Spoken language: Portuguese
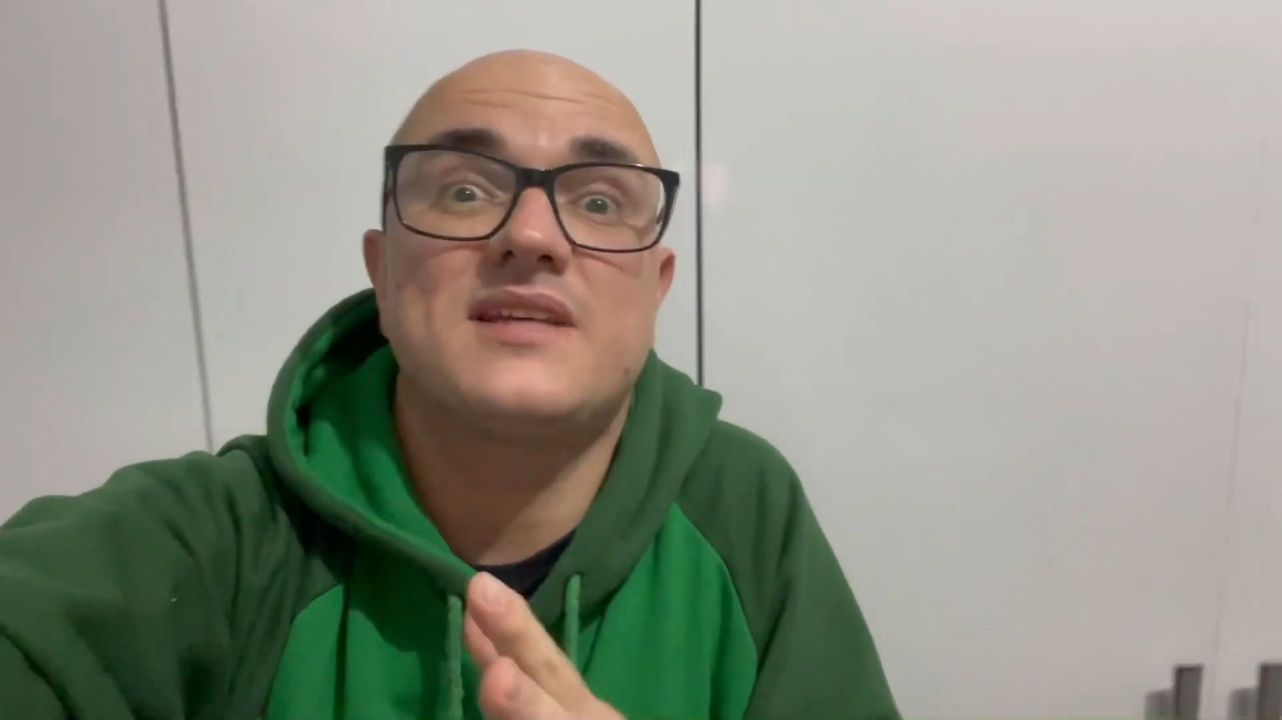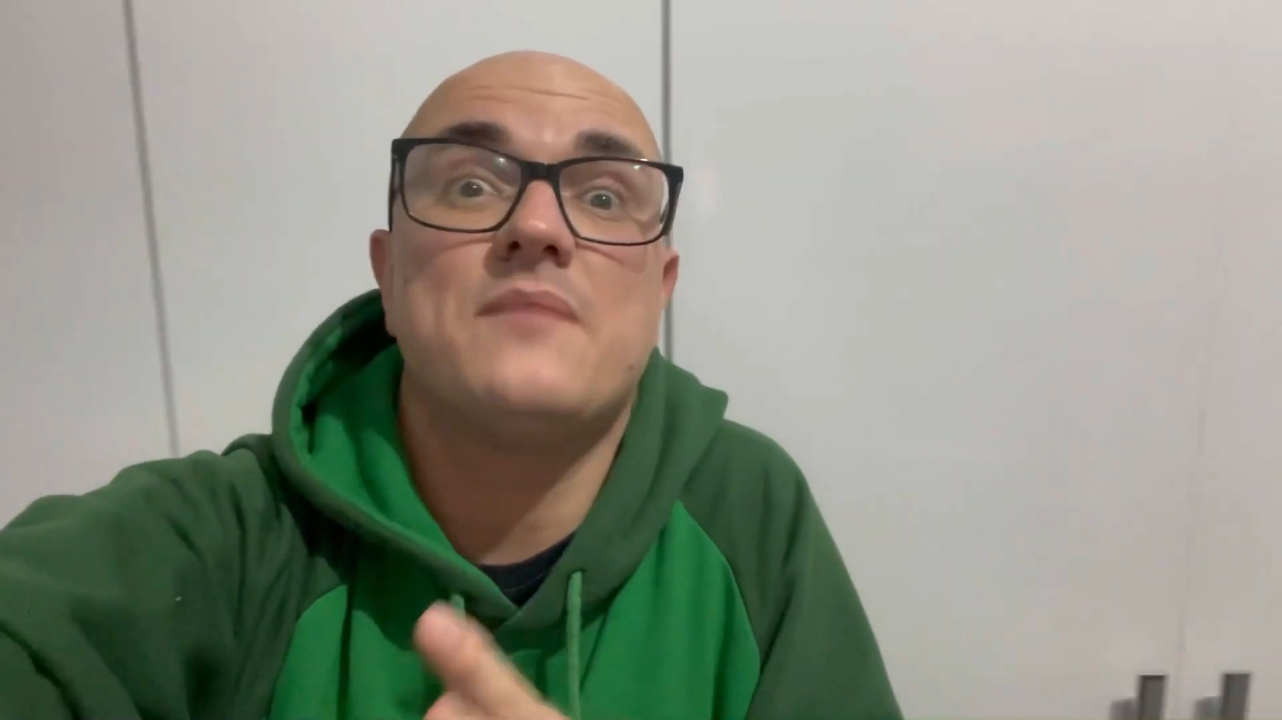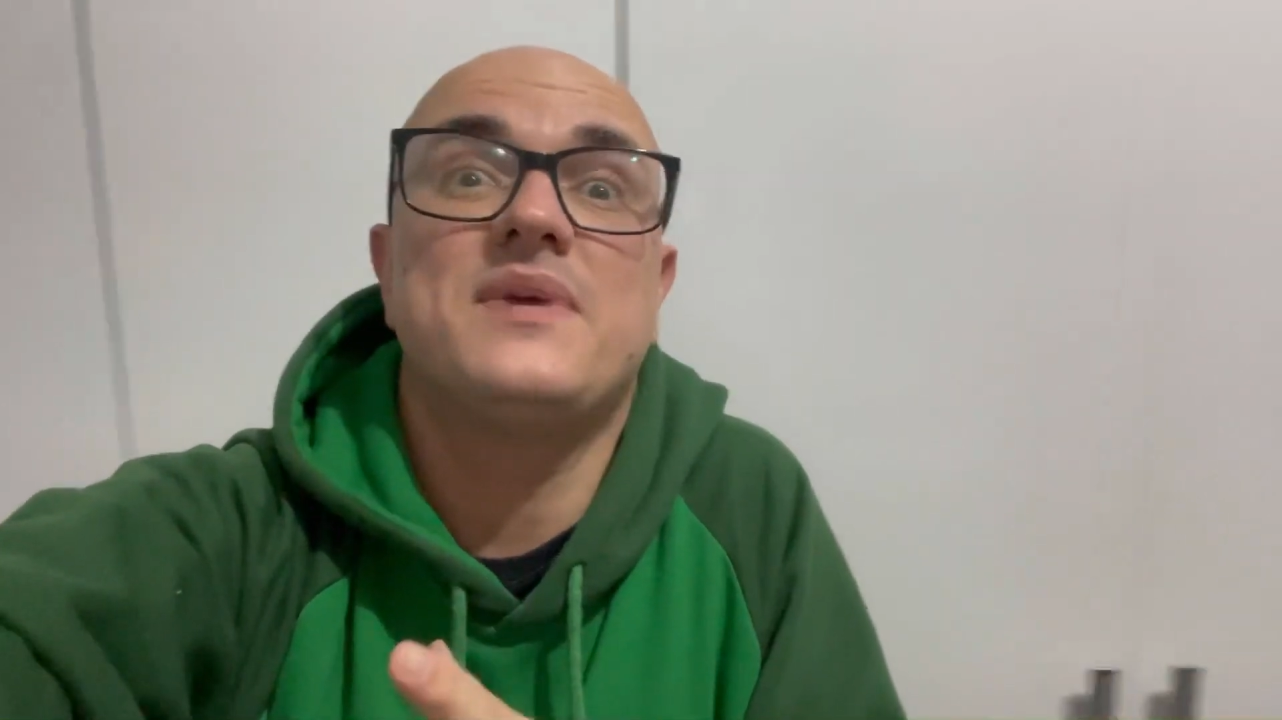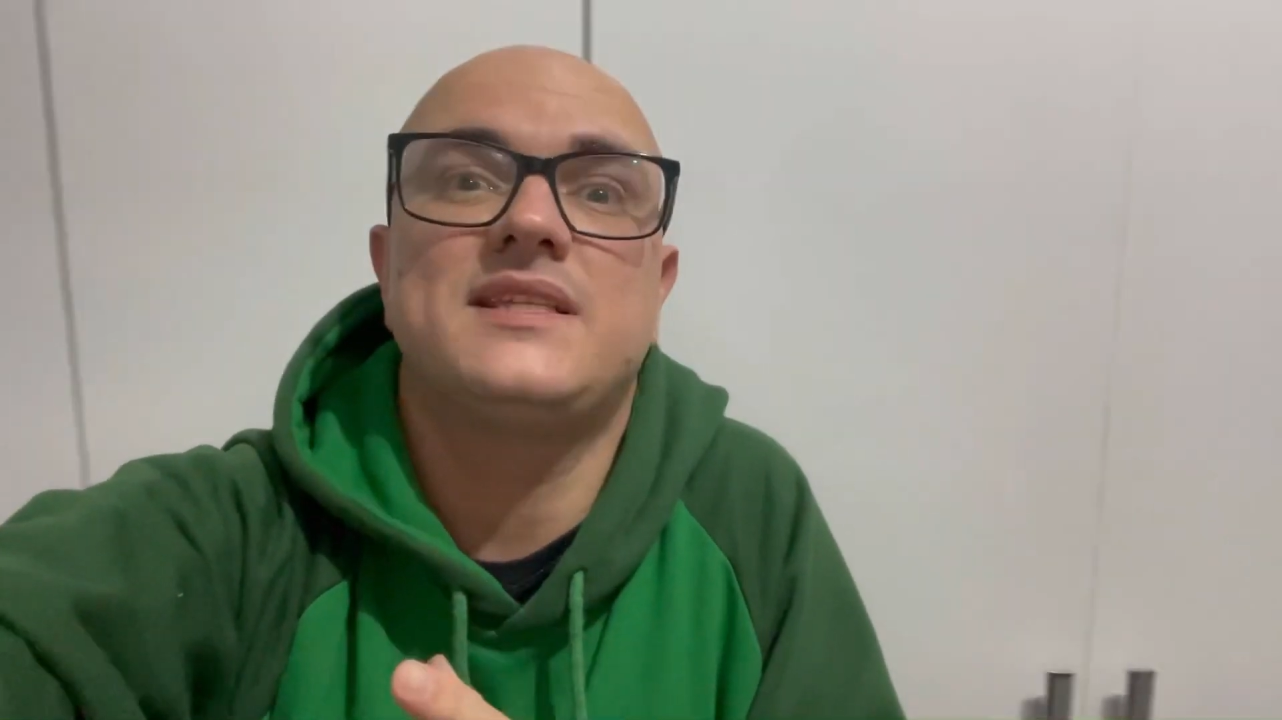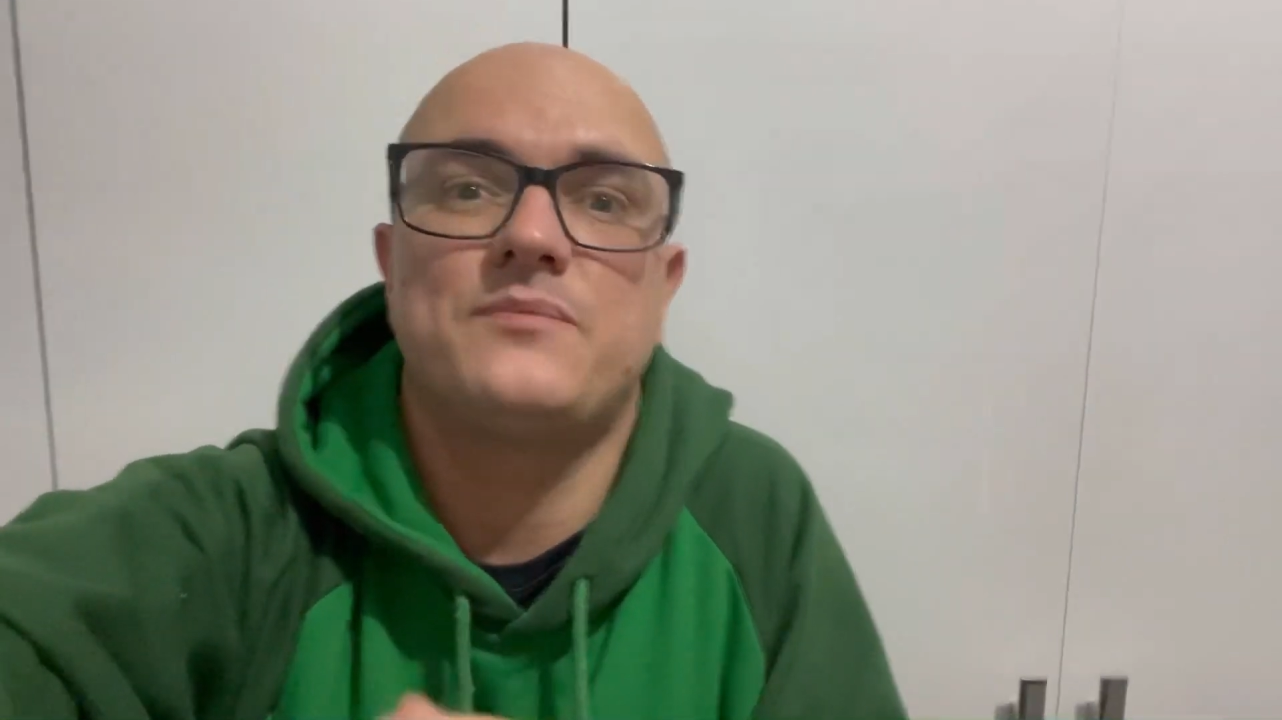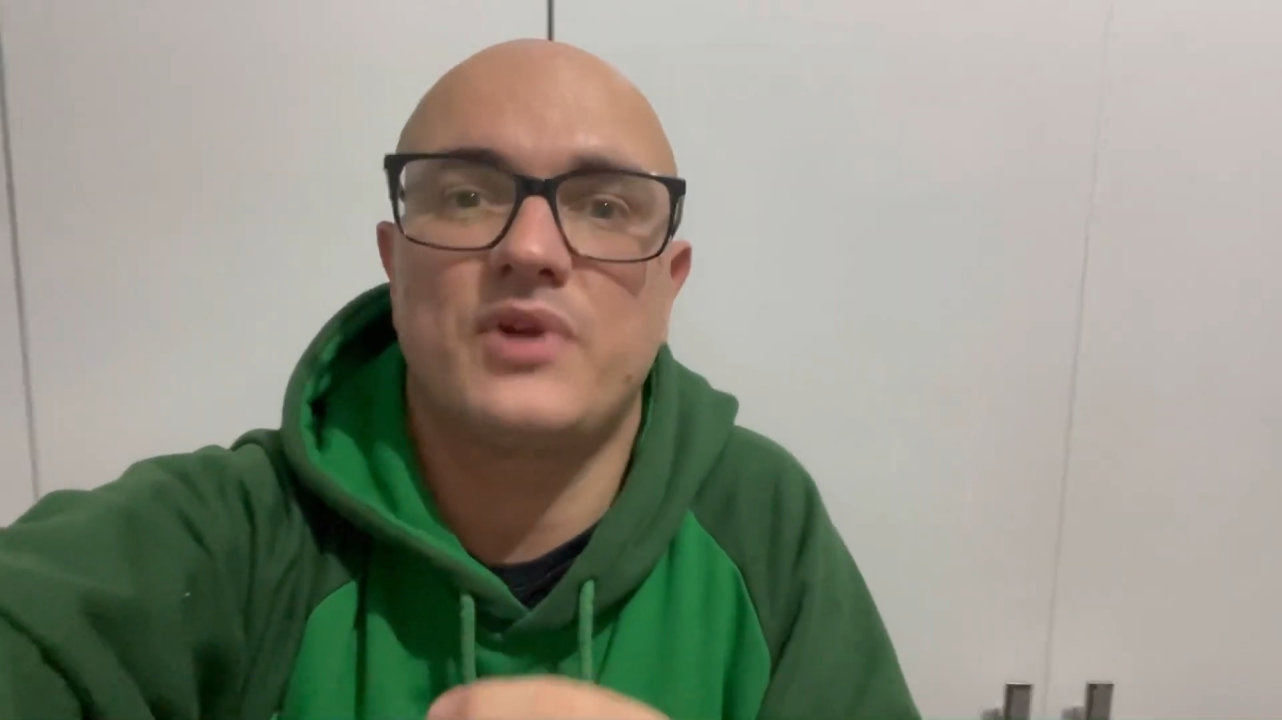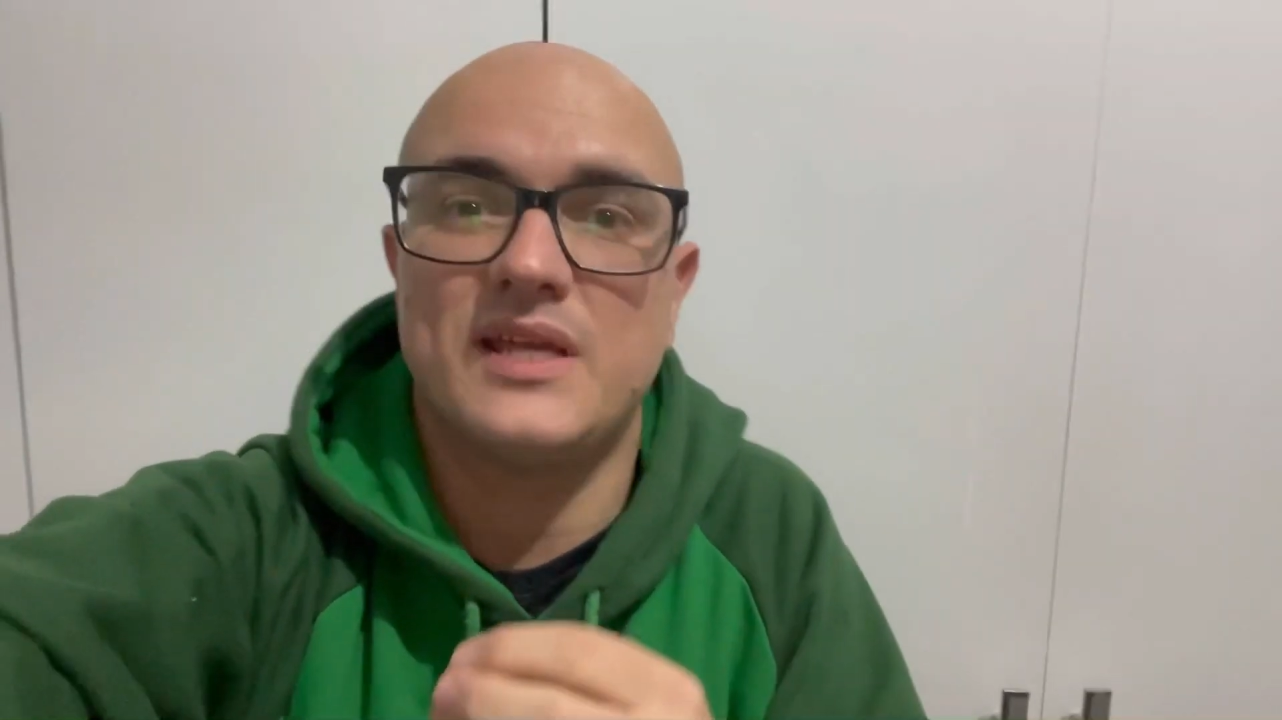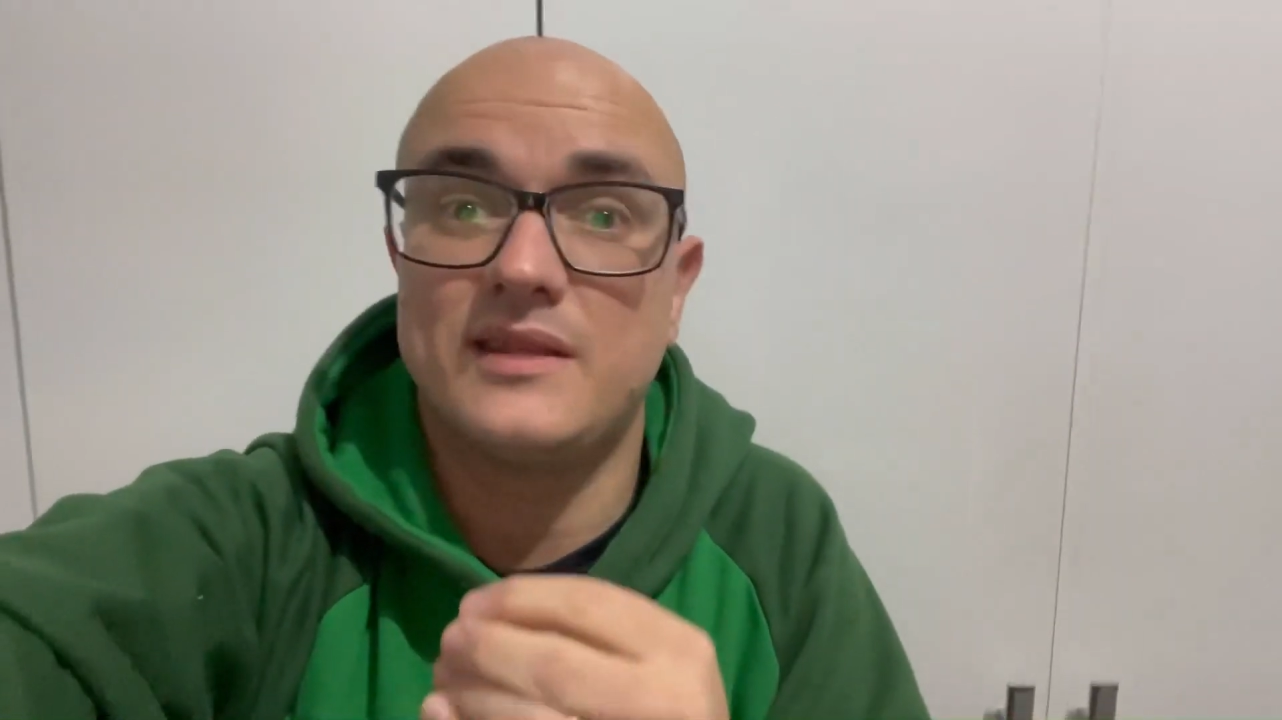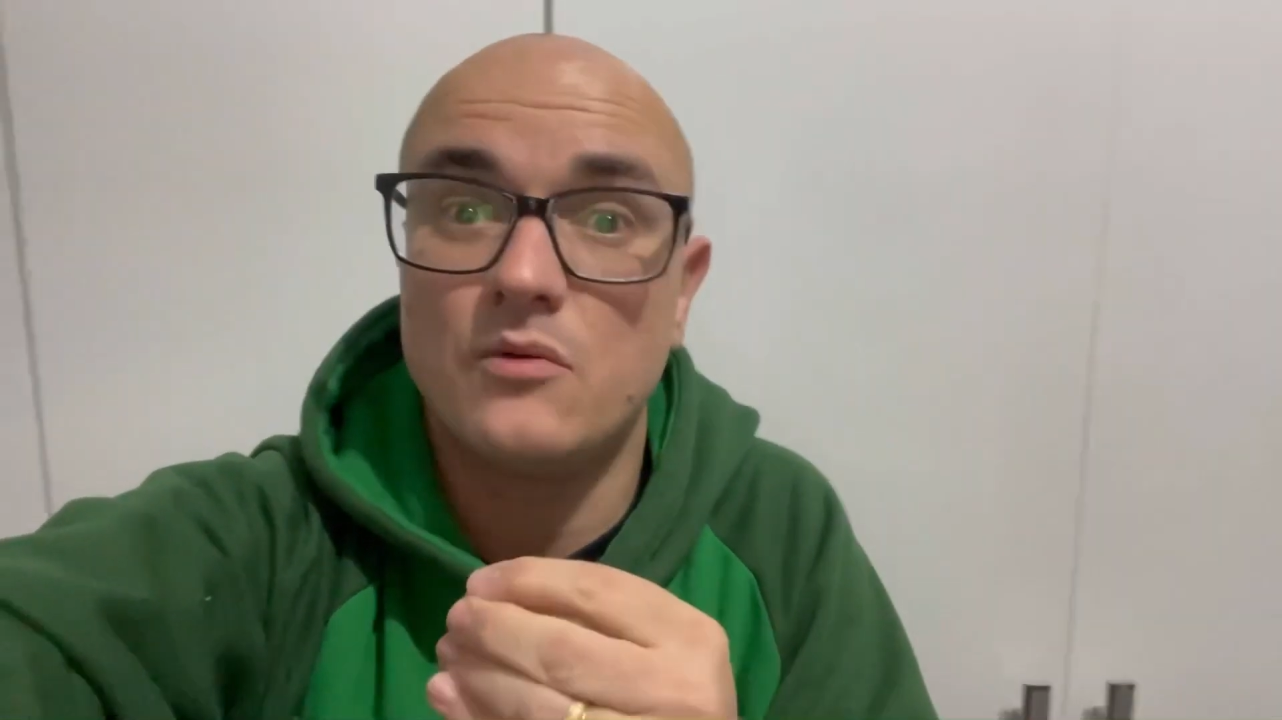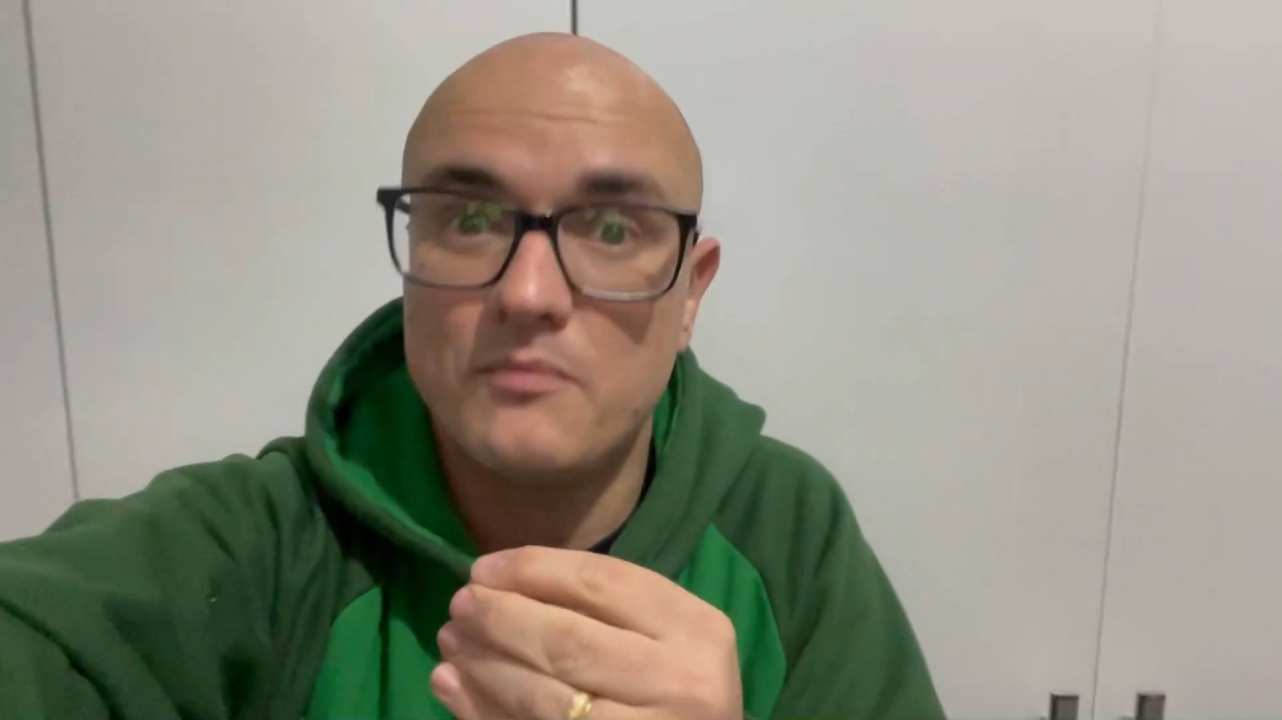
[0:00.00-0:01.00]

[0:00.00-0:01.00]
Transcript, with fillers: cabeças porque tem um